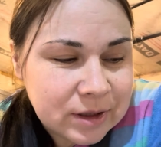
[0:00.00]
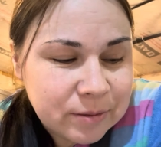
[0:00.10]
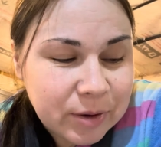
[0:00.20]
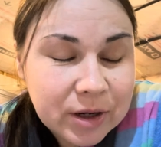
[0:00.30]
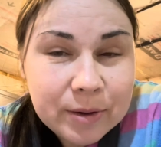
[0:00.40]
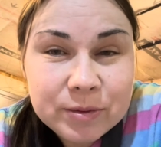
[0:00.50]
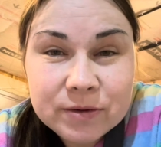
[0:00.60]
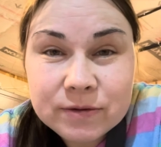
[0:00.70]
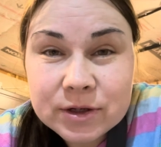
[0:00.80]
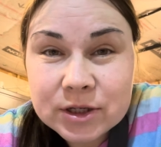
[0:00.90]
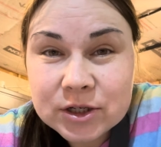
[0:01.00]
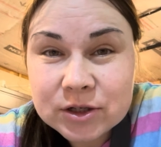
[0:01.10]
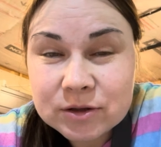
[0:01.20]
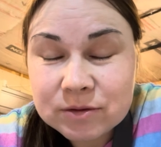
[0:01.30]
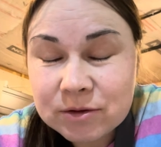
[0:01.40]
Пока привыкнешь
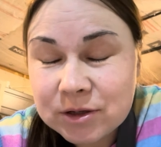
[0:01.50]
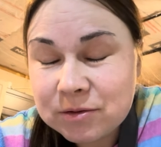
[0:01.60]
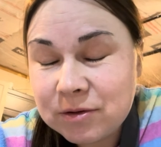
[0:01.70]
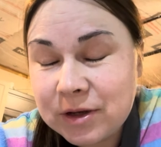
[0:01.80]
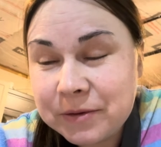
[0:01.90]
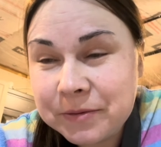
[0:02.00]
туда-сюда,